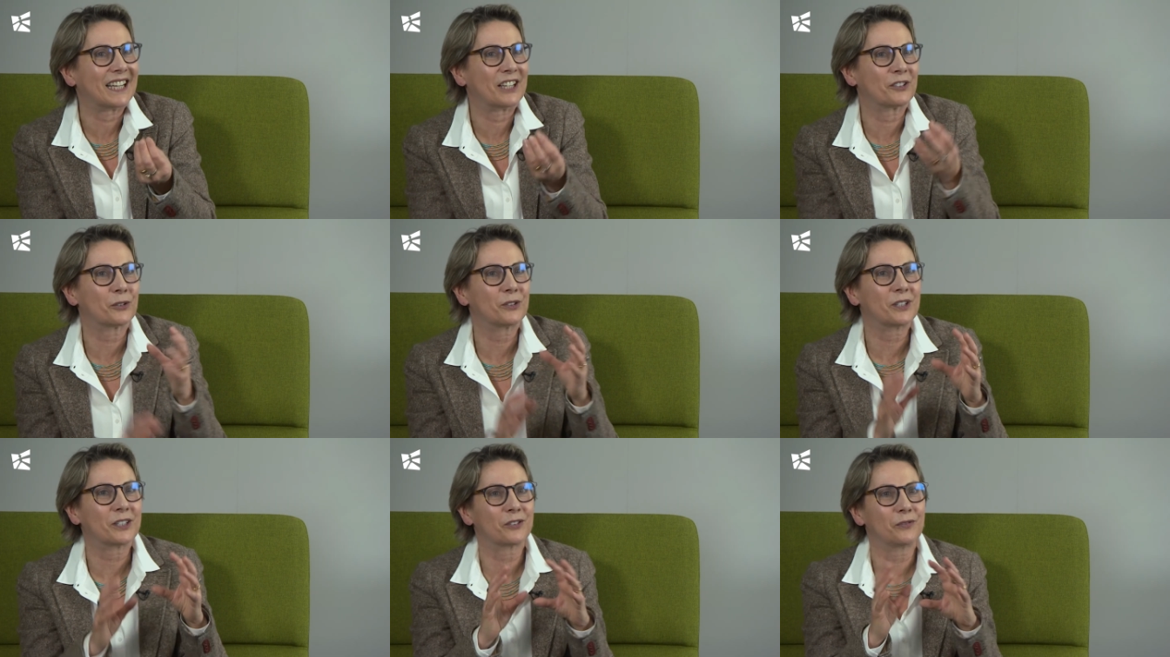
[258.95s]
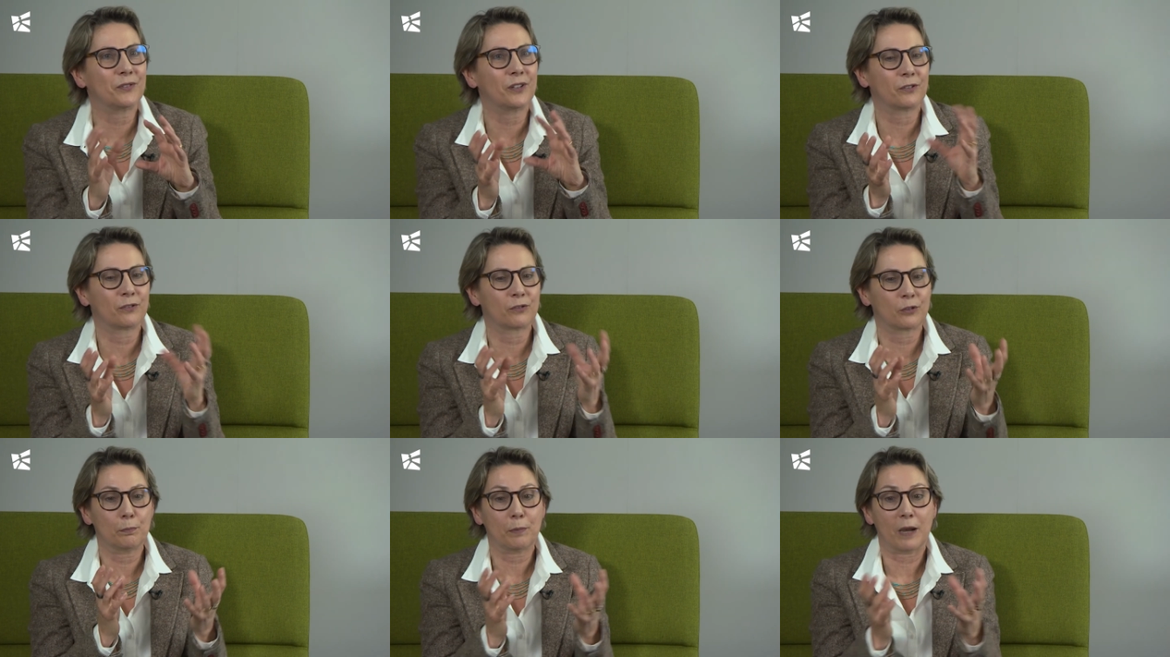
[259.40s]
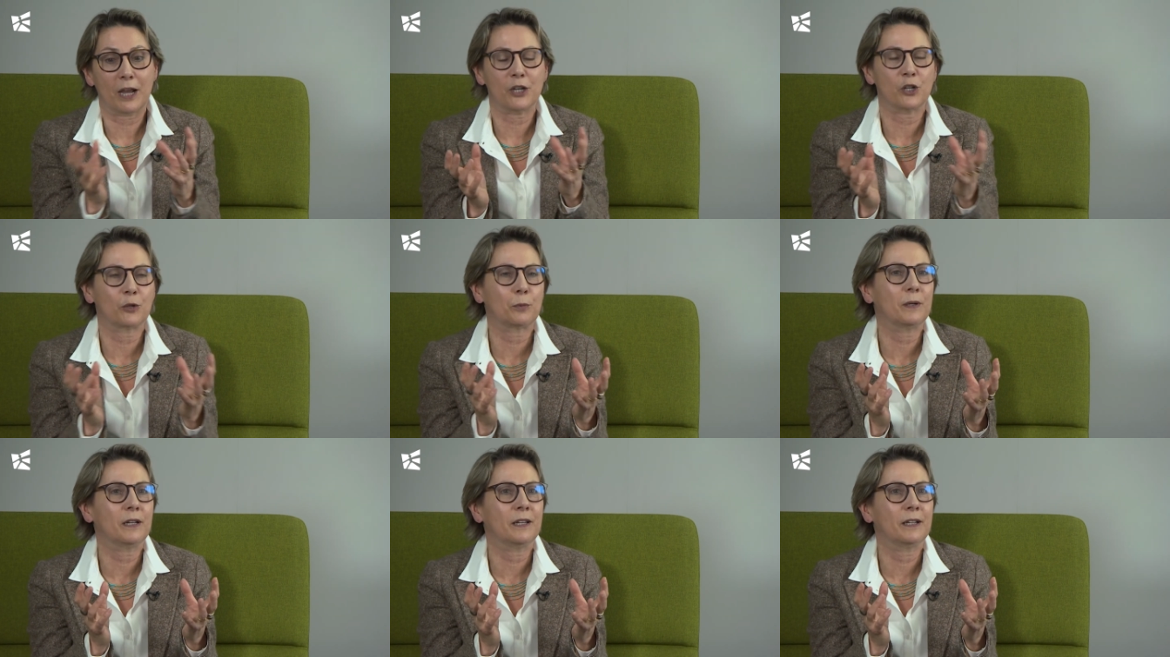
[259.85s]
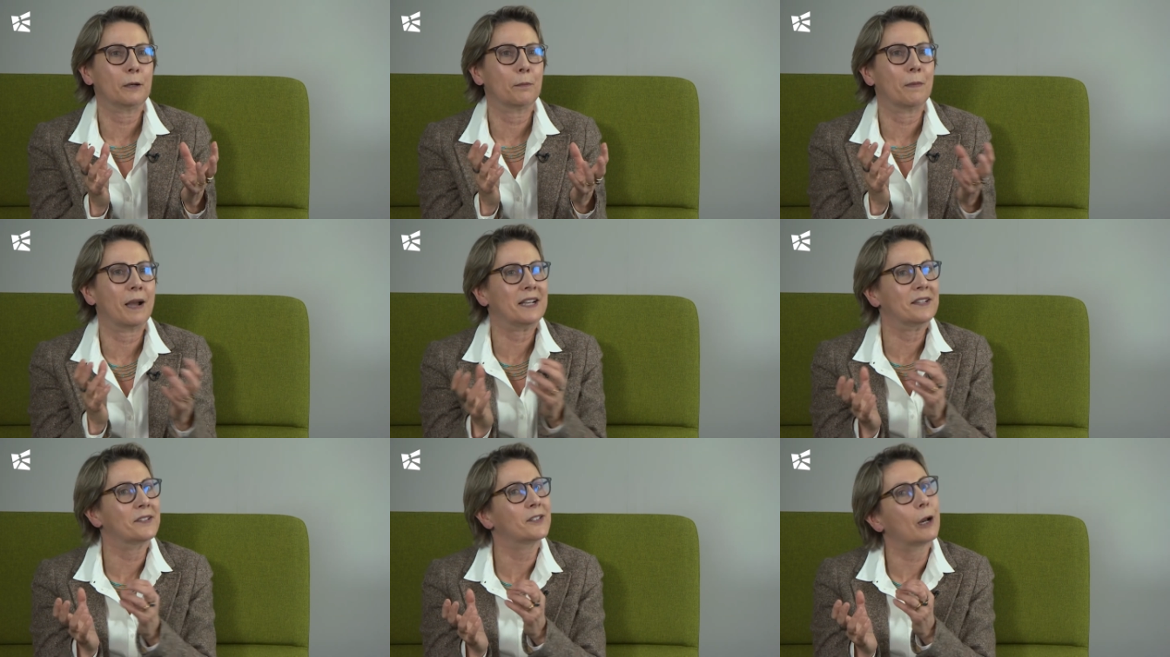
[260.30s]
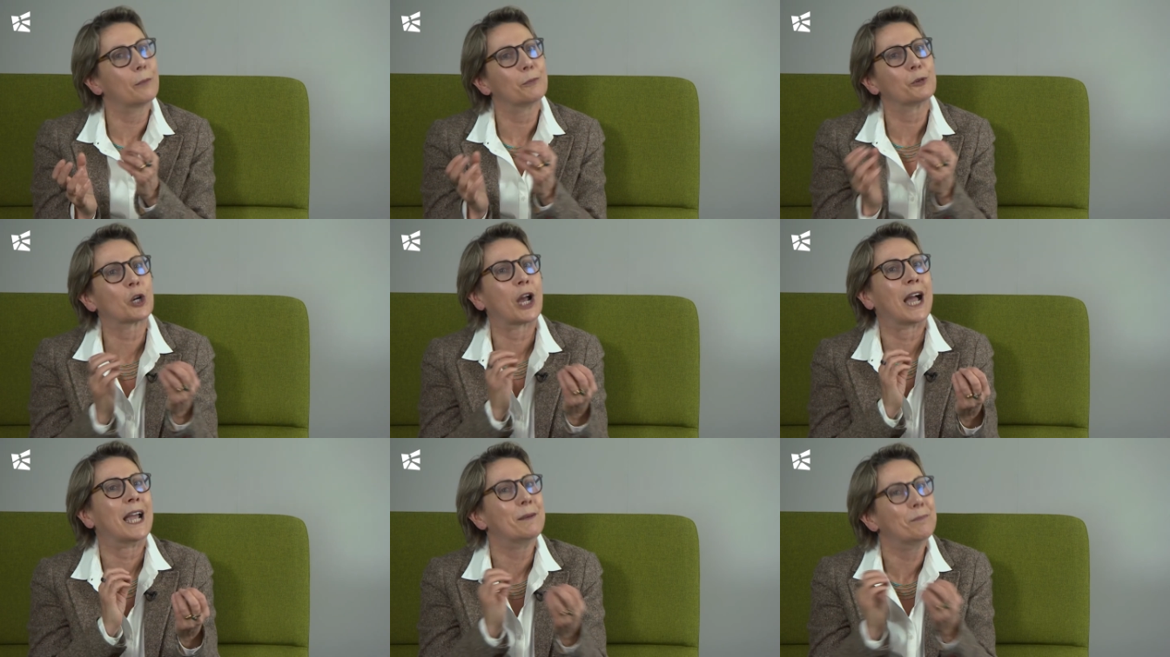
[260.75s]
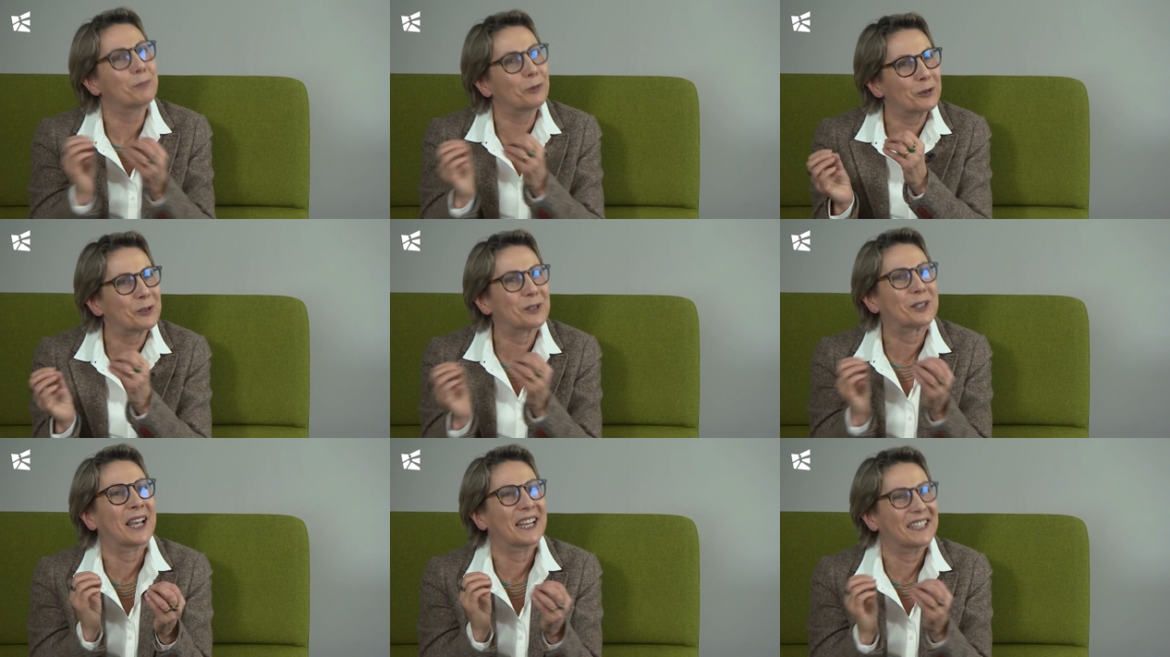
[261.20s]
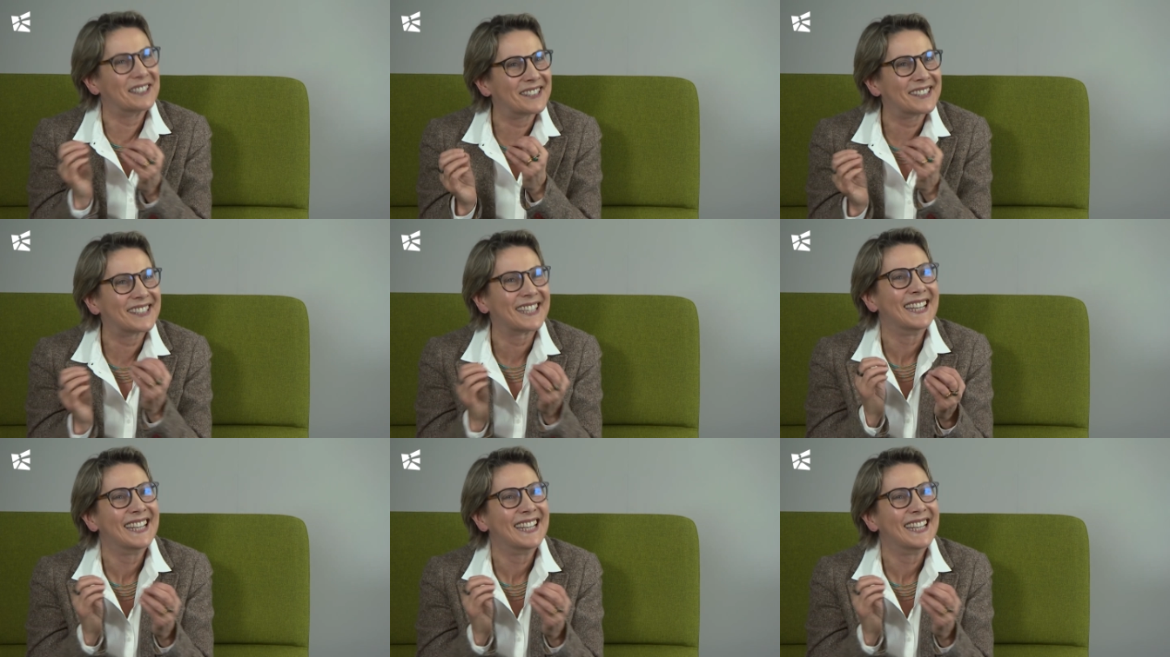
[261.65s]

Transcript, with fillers: Also dass wir zum Beispiel einen gemeinsamen Schreibprozess